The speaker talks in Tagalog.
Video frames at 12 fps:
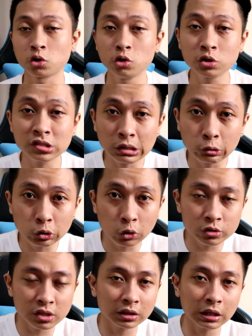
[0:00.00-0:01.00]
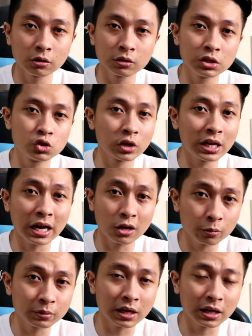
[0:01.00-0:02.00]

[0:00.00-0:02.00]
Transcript: So, yun yung sagot ko sa tanong ni Junel. I hope